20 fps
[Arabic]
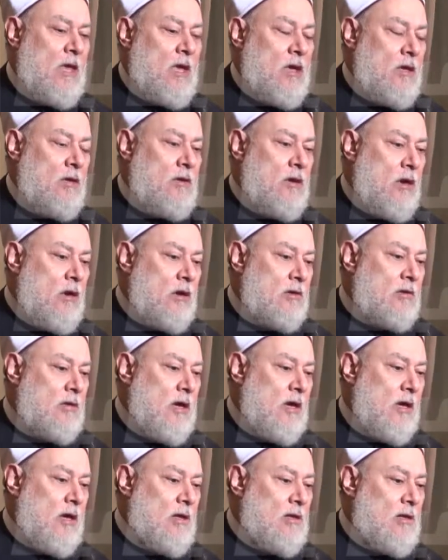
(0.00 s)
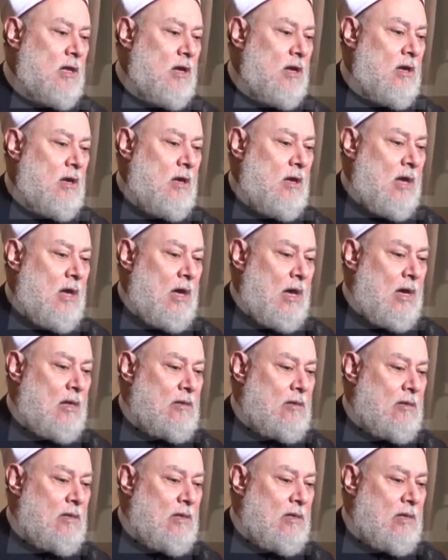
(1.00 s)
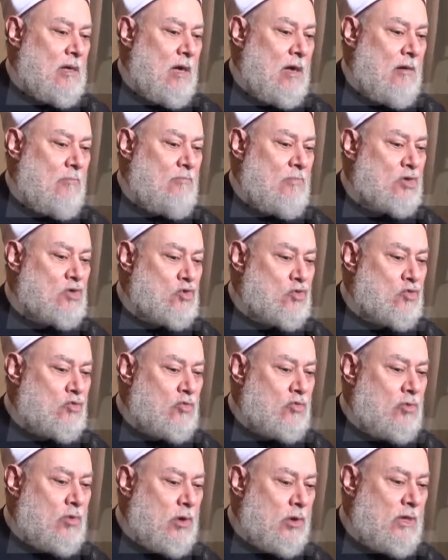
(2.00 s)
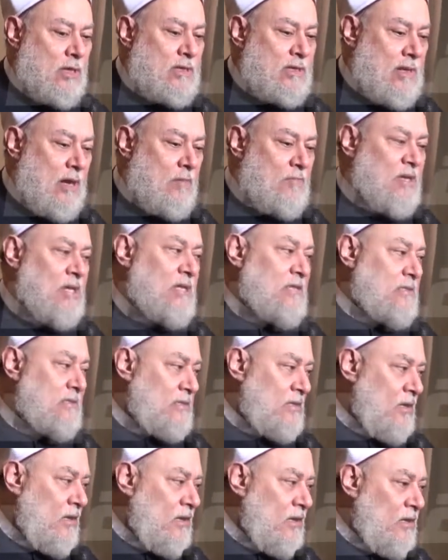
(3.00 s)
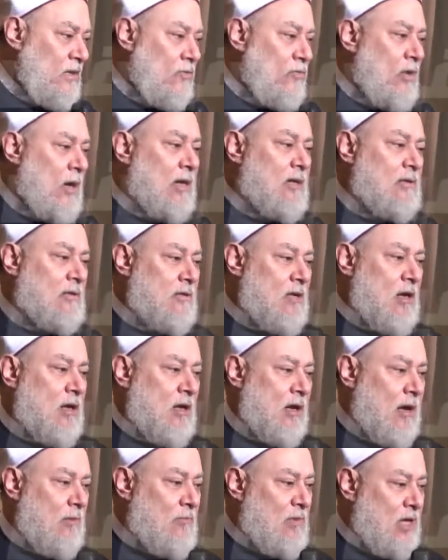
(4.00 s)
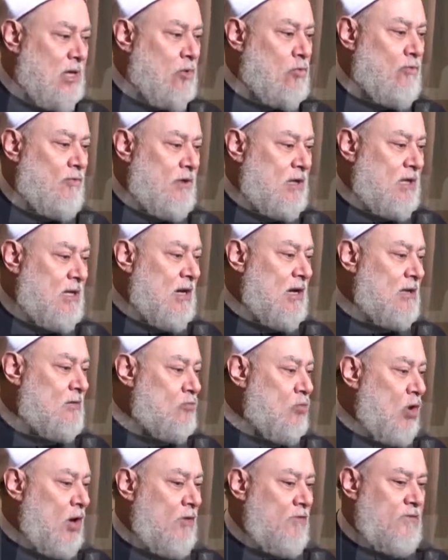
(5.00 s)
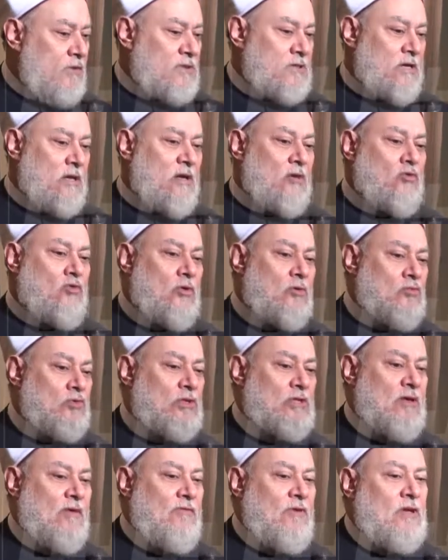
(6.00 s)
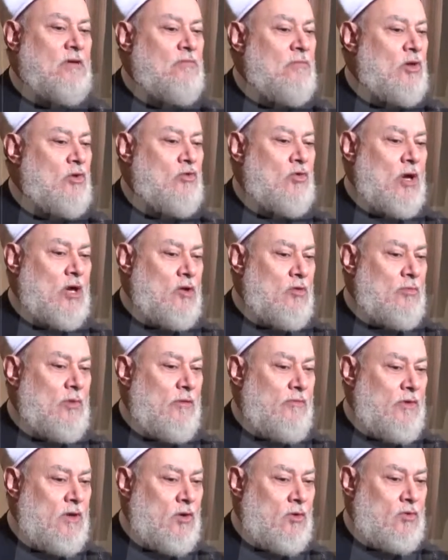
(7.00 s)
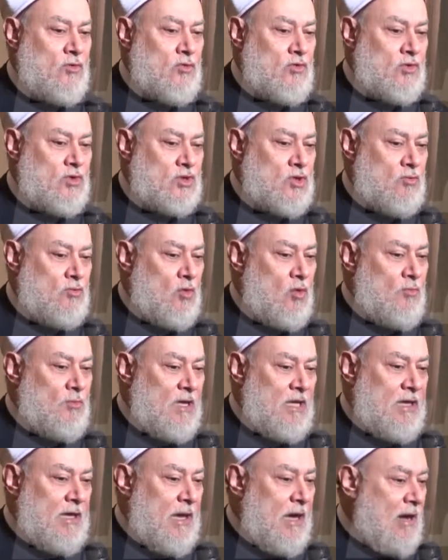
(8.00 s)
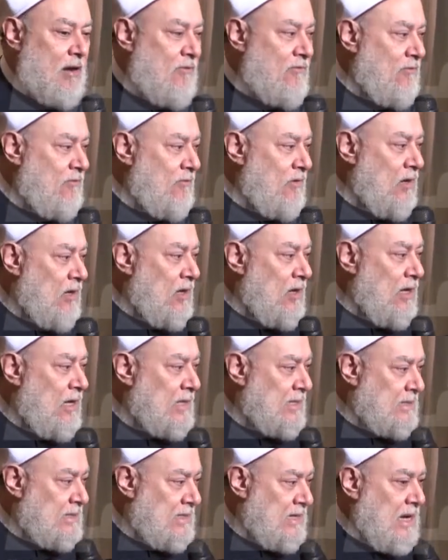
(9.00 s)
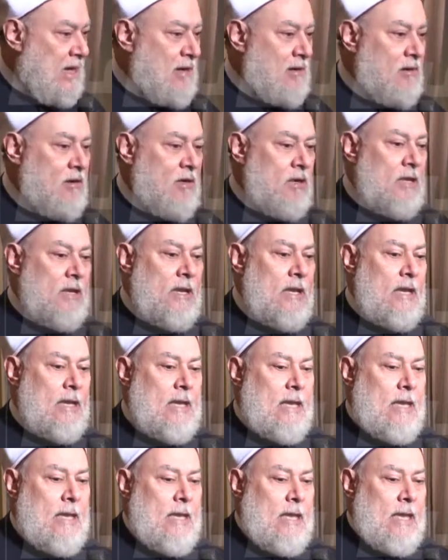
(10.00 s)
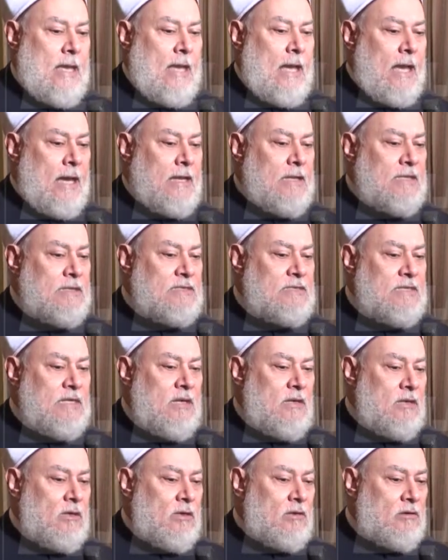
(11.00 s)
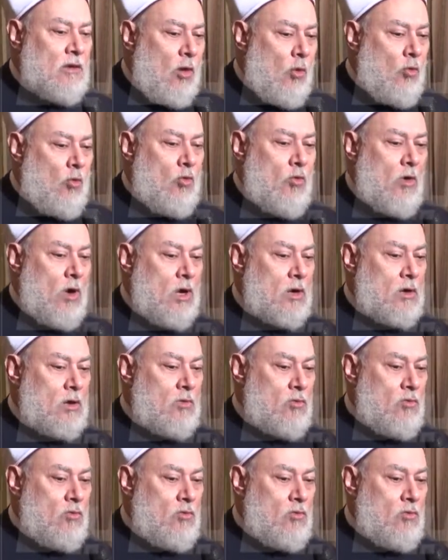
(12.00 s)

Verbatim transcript: النهاردة إحنا عندنا مشروع التأمين الصحي وعاملينه في ثلاث محافظات والمستفيد منه هيبقى في حدود 700 ألف إنسان عايزين نطور